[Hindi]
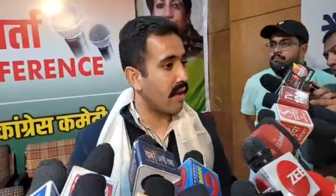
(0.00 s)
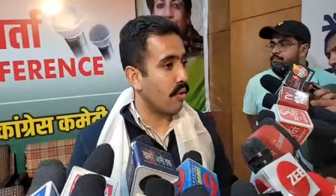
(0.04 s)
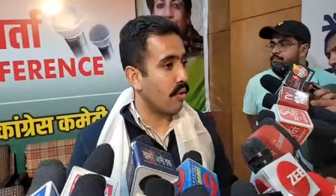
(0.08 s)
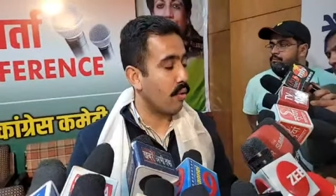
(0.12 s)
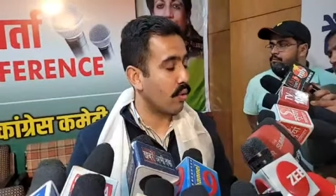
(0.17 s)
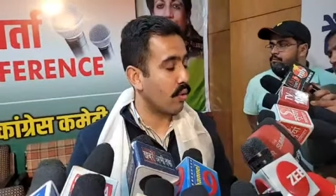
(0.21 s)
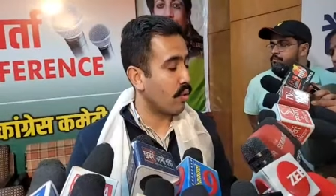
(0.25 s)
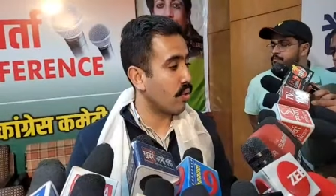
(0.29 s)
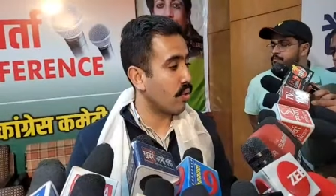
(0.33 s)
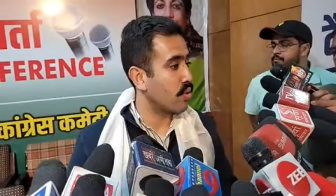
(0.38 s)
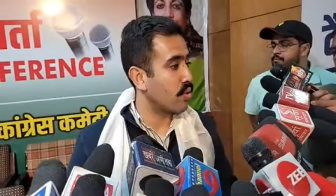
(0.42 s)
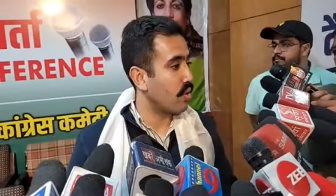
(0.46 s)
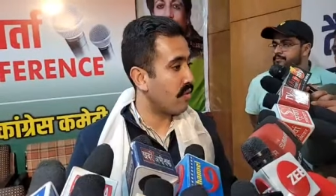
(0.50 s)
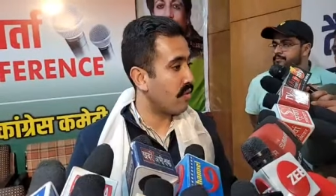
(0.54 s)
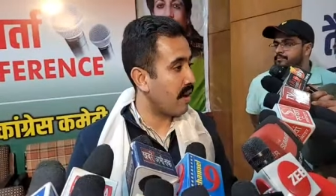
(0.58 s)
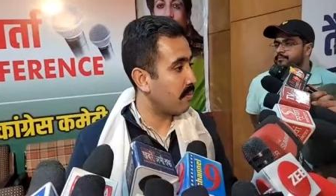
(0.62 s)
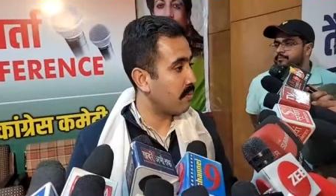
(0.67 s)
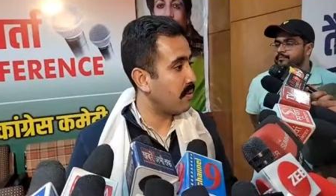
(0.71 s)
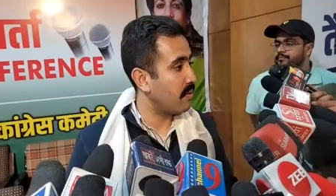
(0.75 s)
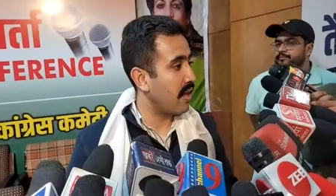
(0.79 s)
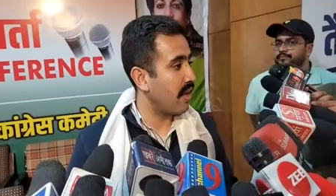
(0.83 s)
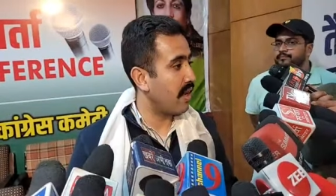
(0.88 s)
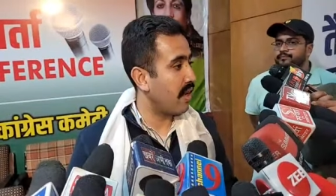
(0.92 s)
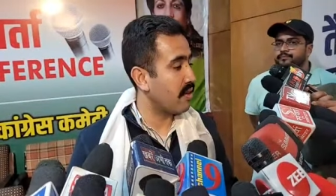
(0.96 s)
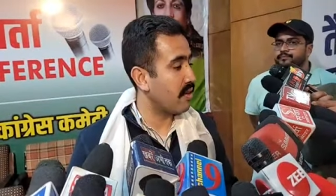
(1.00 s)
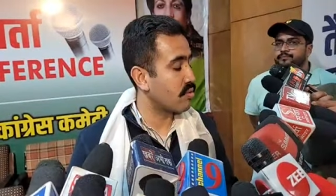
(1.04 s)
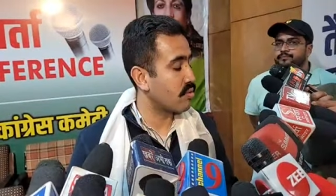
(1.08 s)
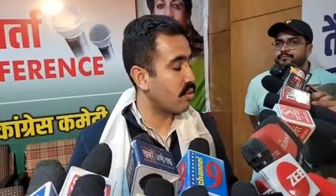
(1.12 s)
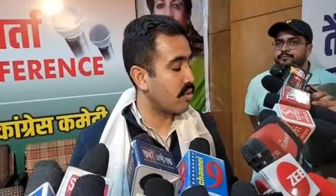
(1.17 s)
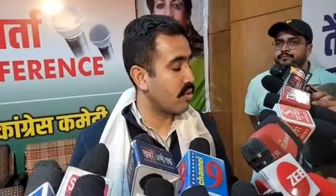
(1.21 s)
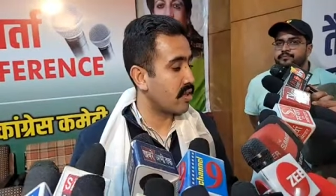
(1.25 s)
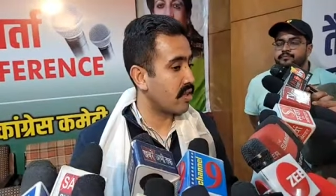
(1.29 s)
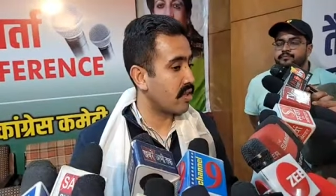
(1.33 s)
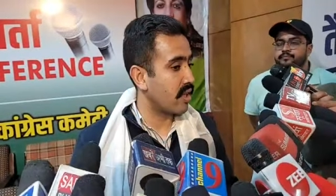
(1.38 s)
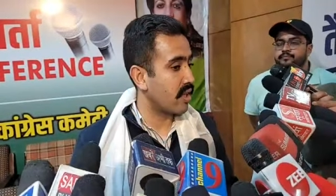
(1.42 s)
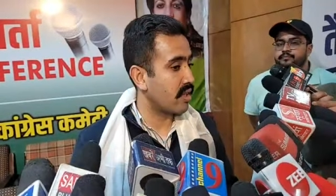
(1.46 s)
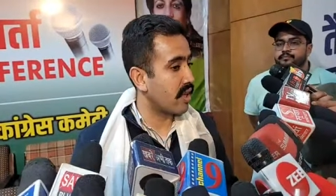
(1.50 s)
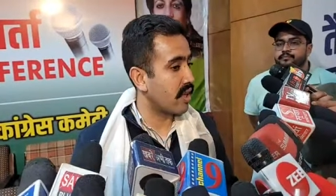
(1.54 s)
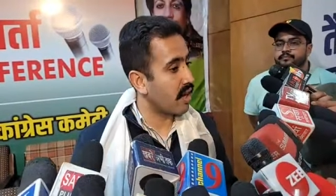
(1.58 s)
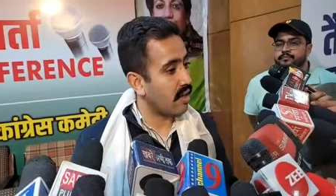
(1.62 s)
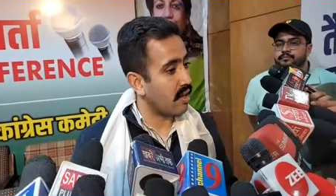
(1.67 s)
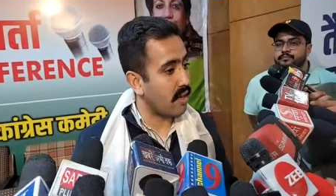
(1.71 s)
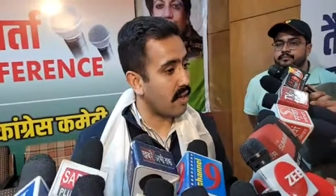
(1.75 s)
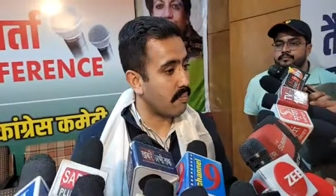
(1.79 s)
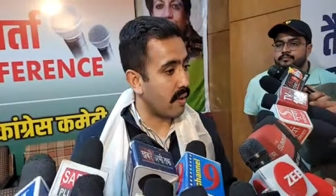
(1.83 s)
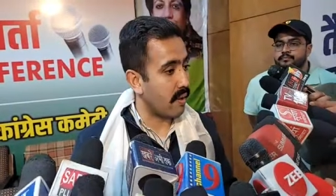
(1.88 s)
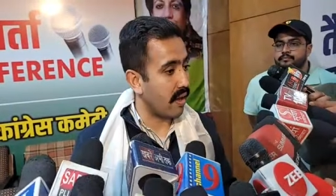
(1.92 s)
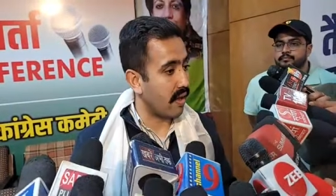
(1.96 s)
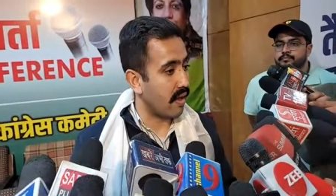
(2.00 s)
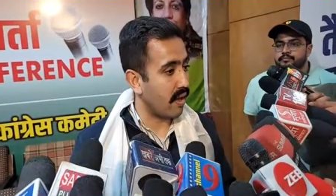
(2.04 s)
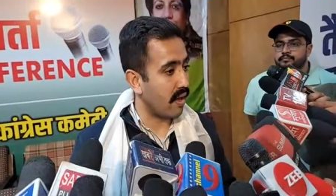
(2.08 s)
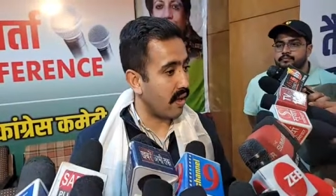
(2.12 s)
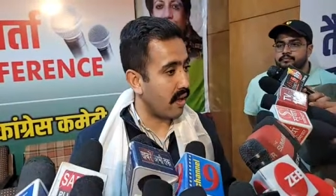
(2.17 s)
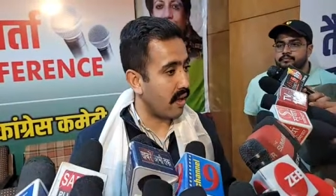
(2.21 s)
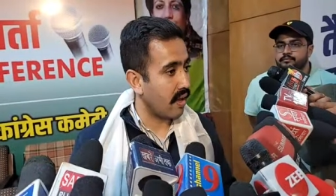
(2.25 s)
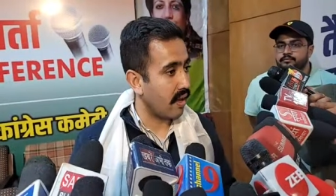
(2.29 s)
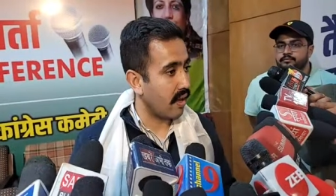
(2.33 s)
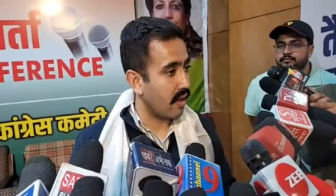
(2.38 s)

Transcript: उनको जवाबदेही सुनिश्चित करनी पड़ेगी